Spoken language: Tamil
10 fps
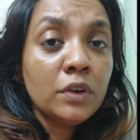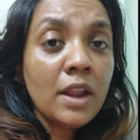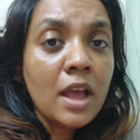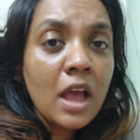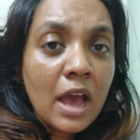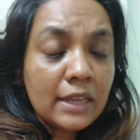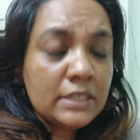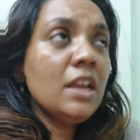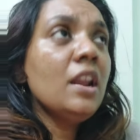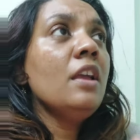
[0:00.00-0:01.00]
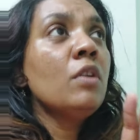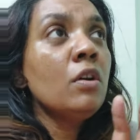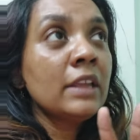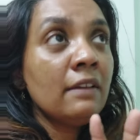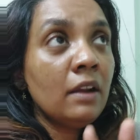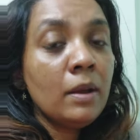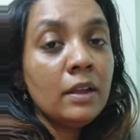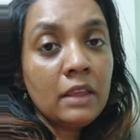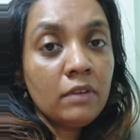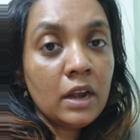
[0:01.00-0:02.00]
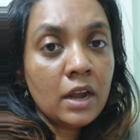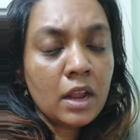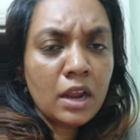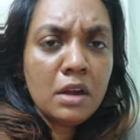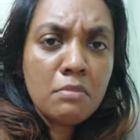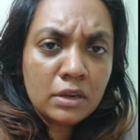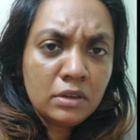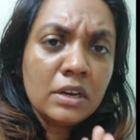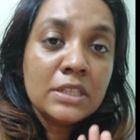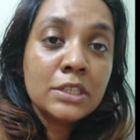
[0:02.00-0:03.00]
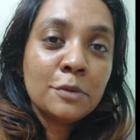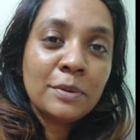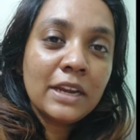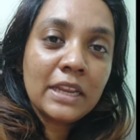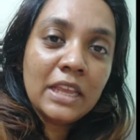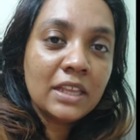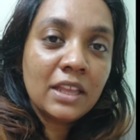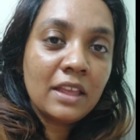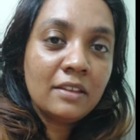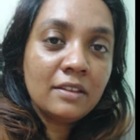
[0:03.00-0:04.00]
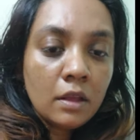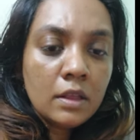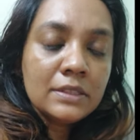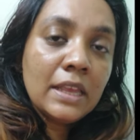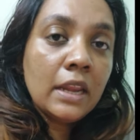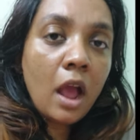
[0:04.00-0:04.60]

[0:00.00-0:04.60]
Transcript: ஃபுல்லா அச்சனா இவ்வளவு கேவலமா கேம் விளையாடுறாங்கன்னு மட்டும் ரெஜிஸ்டர் பண்ணிக்கிட்டே இருக்குங்க சரி